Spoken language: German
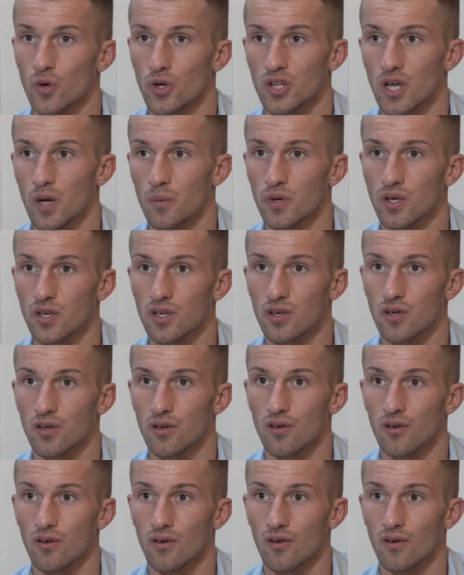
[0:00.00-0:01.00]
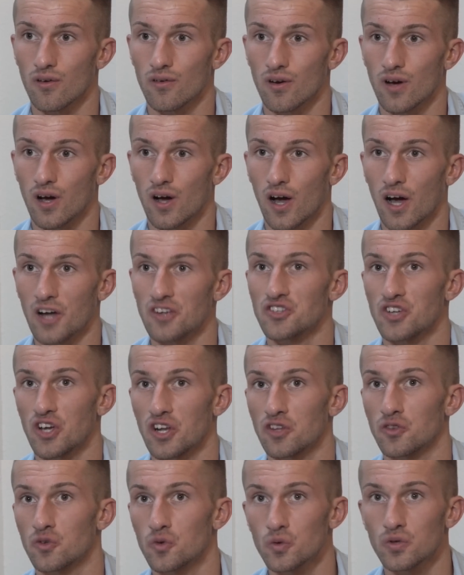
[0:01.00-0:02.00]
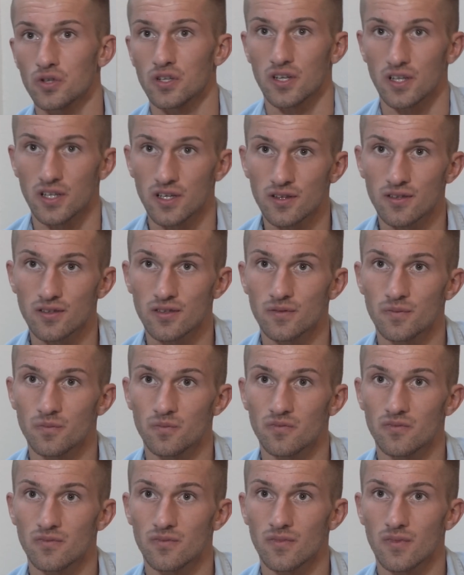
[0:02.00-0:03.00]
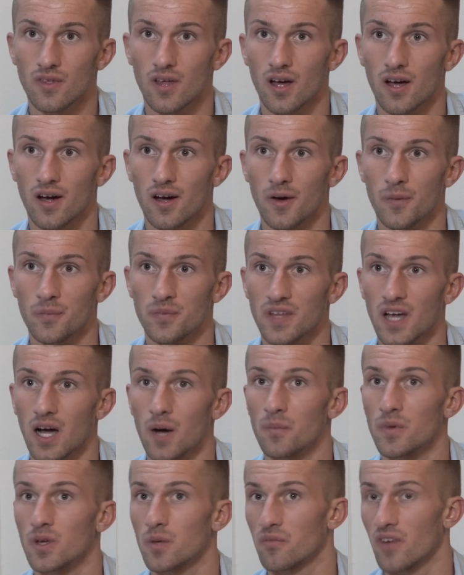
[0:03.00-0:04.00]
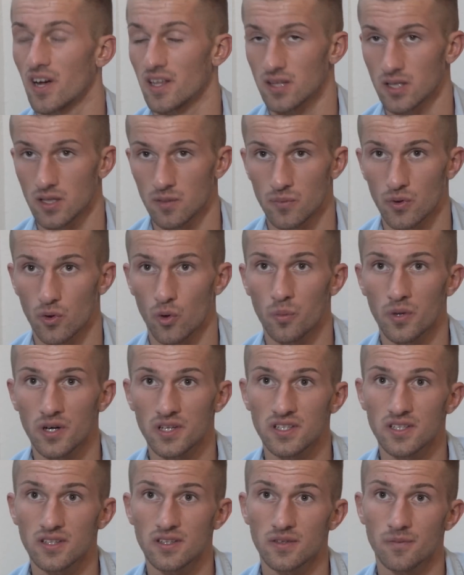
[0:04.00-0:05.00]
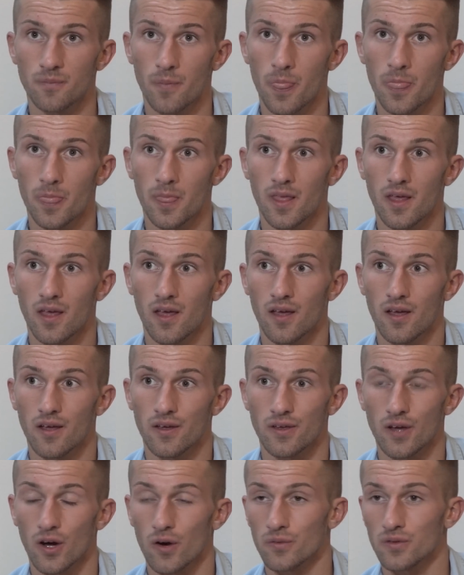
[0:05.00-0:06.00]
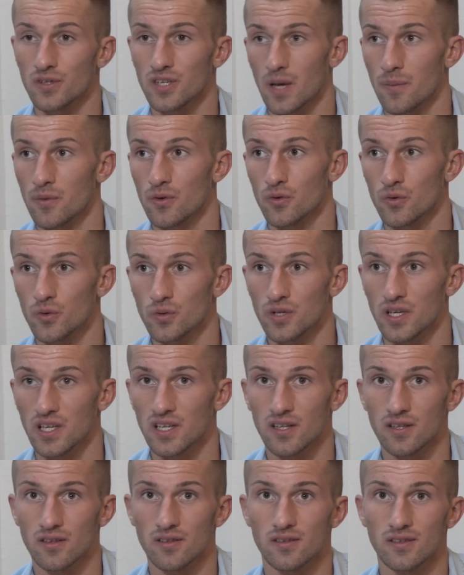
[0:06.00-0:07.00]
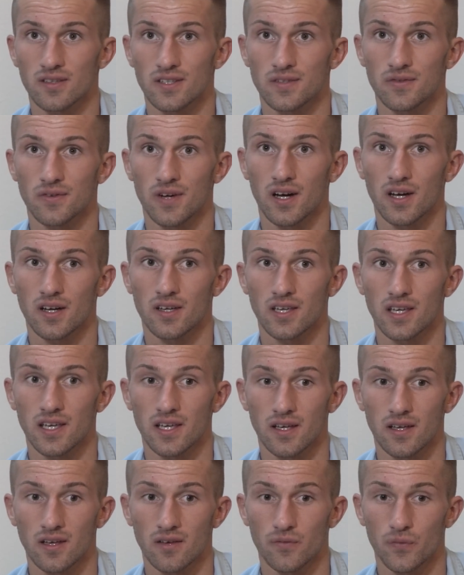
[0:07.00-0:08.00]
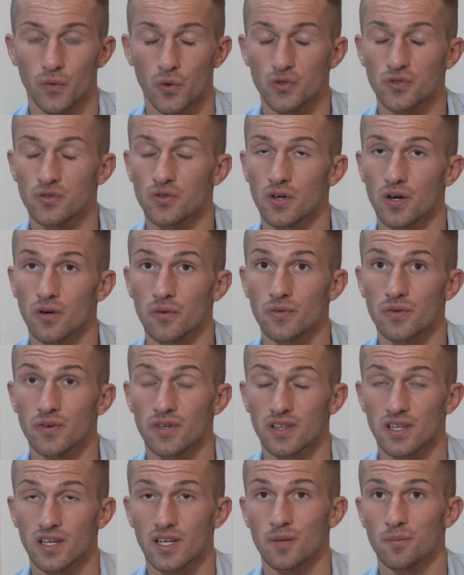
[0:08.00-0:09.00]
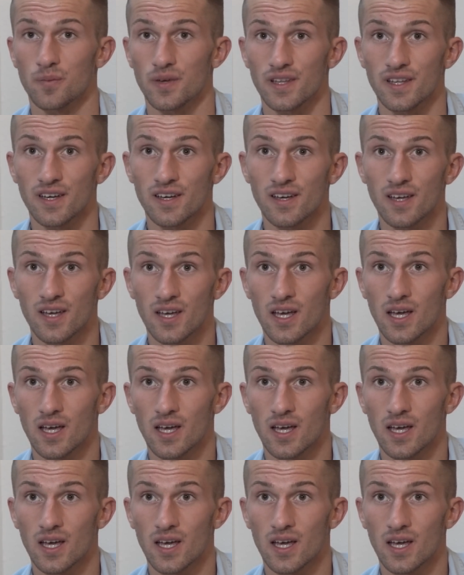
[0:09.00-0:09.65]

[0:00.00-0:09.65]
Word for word: Dort habe ich anscheinend gut trainiert. Ähm, die haben mich weiterhin beobachtet. Ja, und ich kann mich noch gut erinnern, das war gegen Fösendorf in der Kabine.